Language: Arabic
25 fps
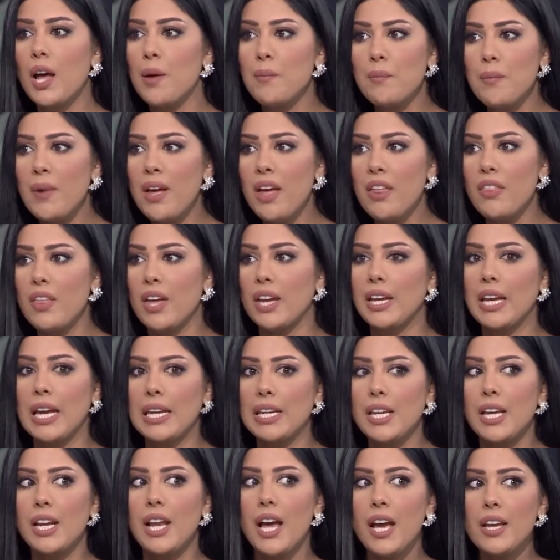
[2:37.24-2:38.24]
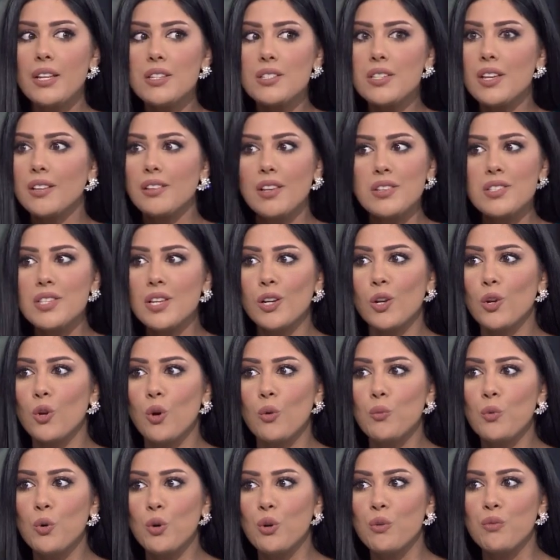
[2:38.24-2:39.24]
ام ماذا يعني الى اين ستصل
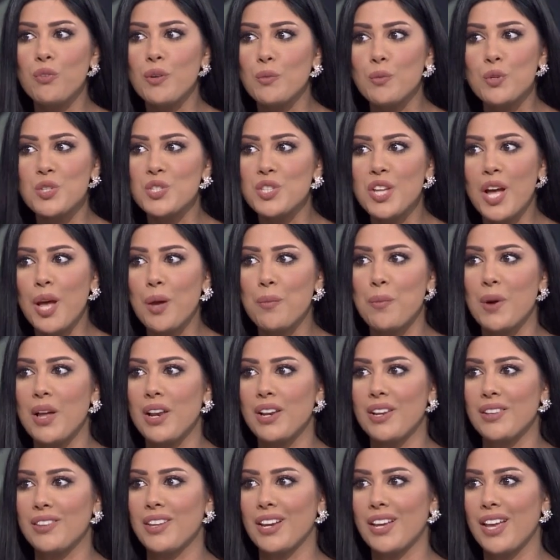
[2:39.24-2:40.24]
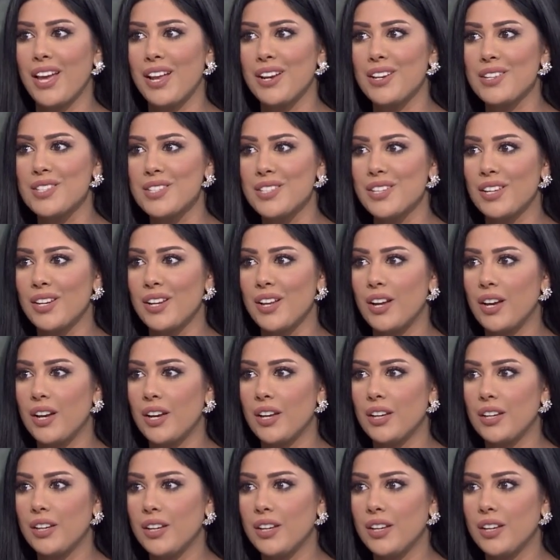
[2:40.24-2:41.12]
الامور في مستقبل الذكاء سؤال بمحله